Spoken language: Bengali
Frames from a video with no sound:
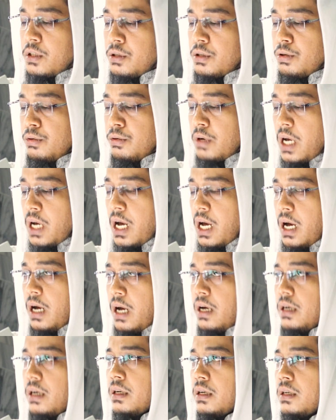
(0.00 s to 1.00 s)
সুরা
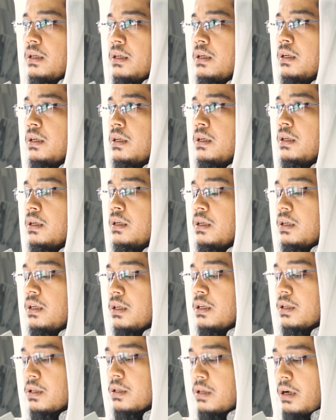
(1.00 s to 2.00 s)

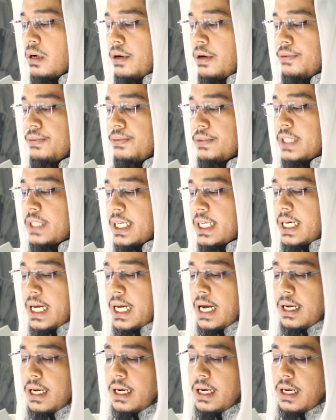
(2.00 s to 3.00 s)
সাফ থেকে
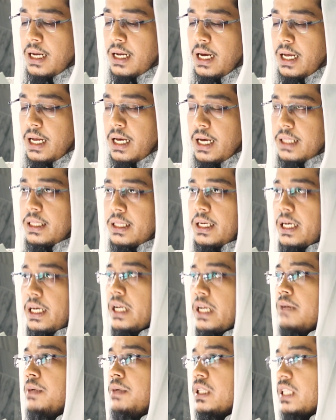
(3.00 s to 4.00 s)
একখানা আয়াতে
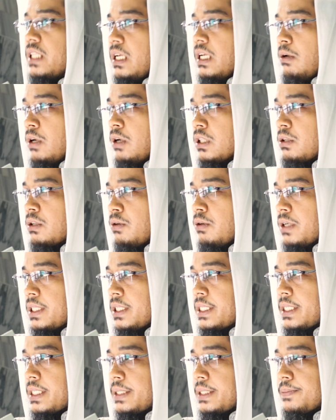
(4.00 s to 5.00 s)
কারিমা তেলোয়াত
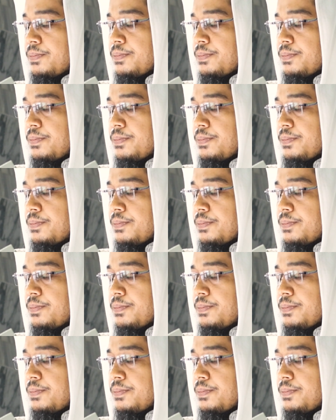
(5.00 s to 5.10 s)
করেছি